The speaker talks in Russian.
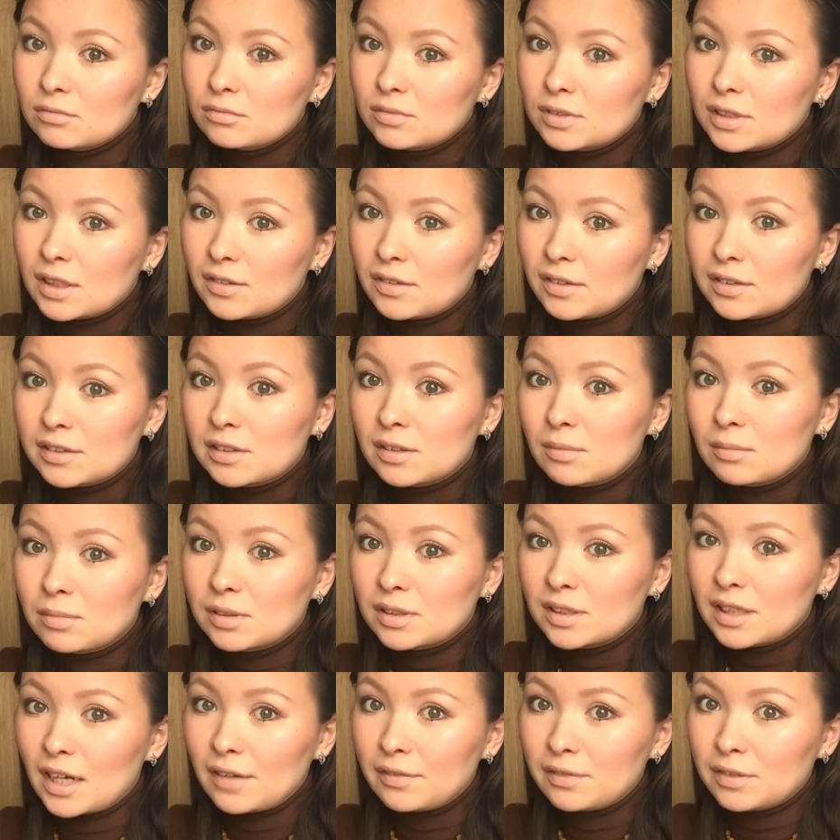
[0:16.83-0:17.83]
соответственно, был
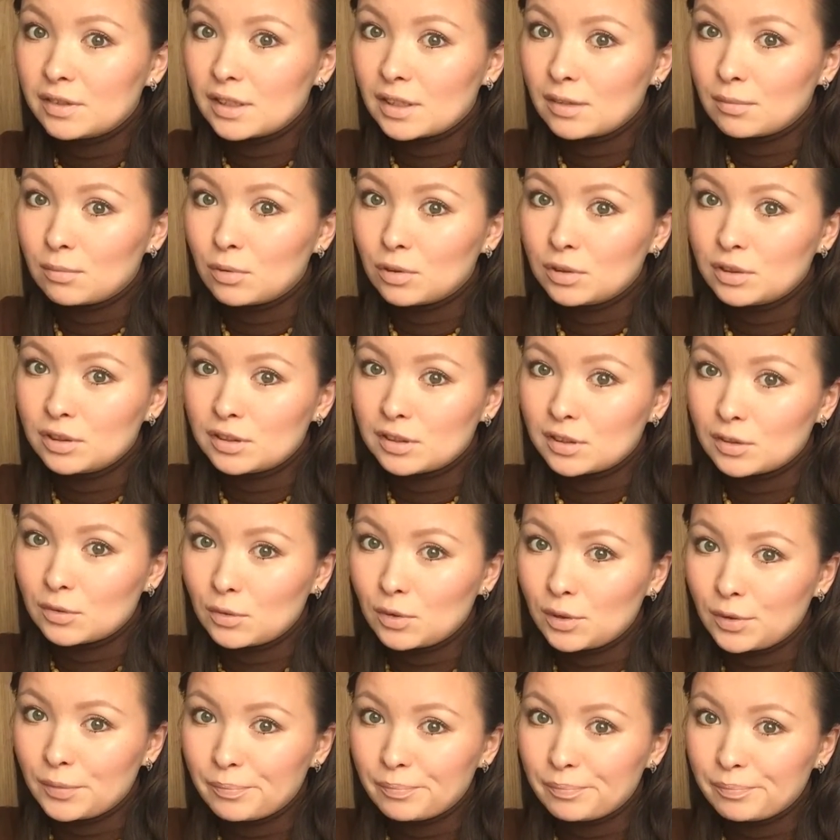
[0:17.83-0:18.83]
график работы
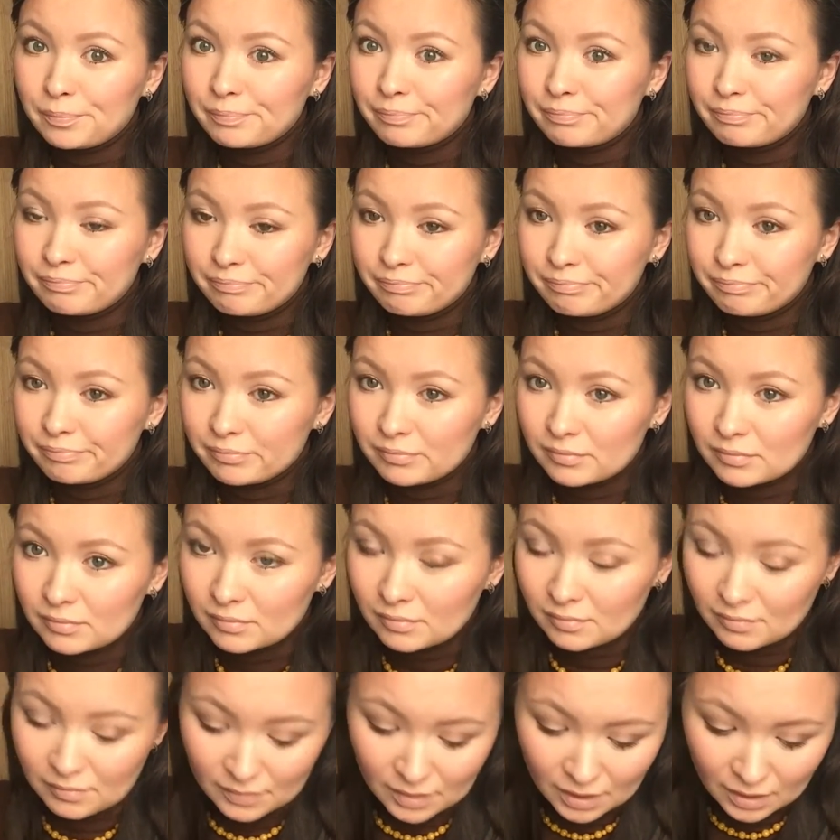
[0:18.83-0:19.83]
такой.
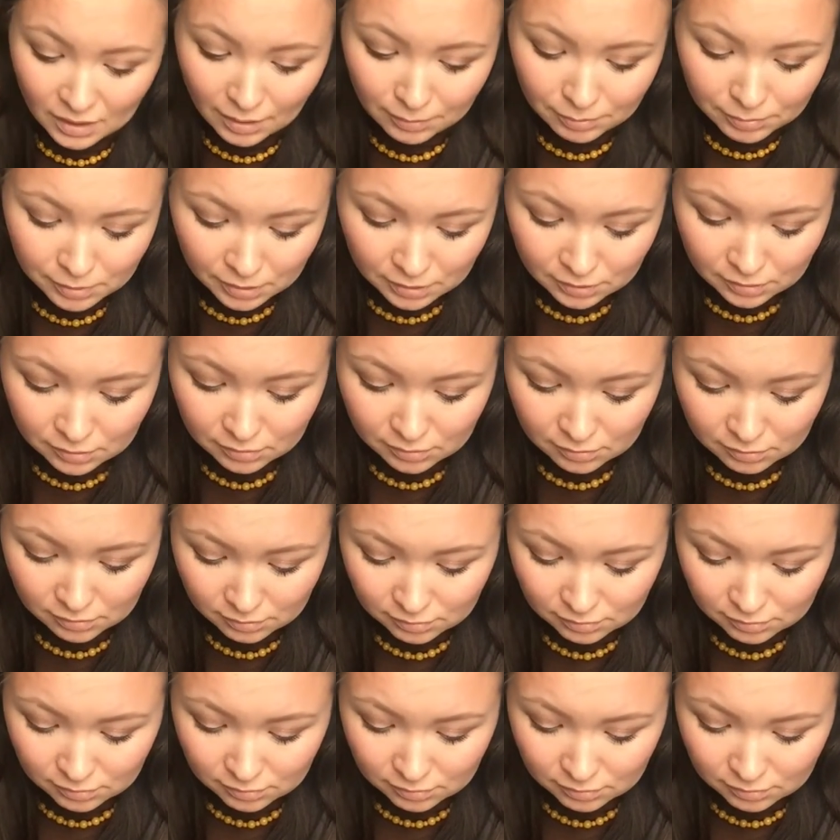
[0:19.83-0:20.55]
Лапсик.